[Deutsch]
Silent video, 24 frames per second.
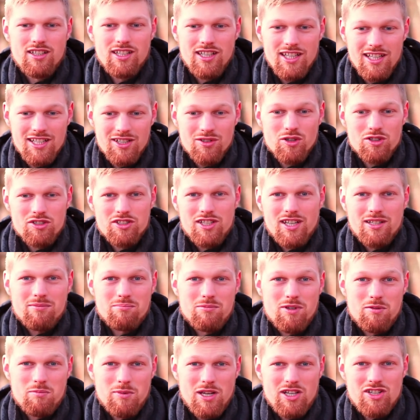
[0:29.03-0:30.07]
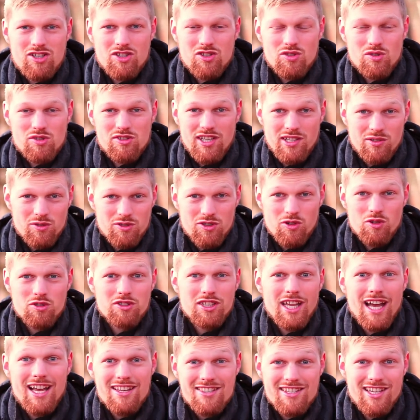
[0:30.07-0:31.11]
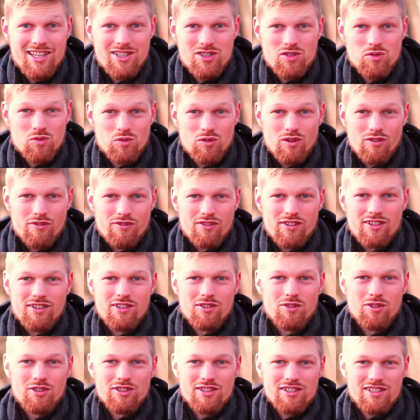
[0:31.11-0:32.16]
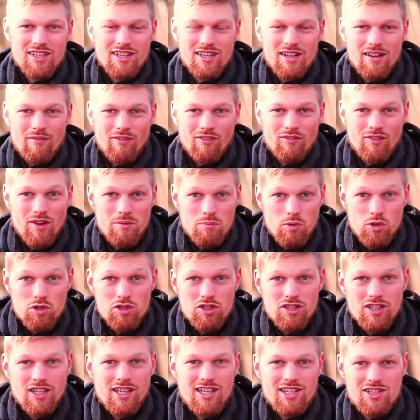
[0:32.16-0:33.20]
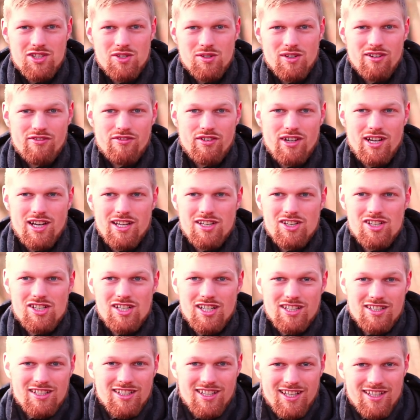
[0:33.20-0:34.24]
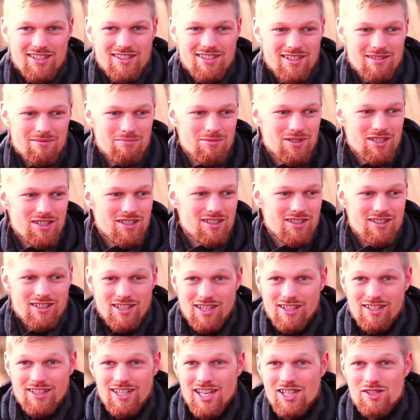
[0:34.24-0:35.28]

in Kontakt mit Menschen zu sein und auch da sein zu dürfen und Verbundenheit zu erfahren, statt die ganze Zeit mich ja,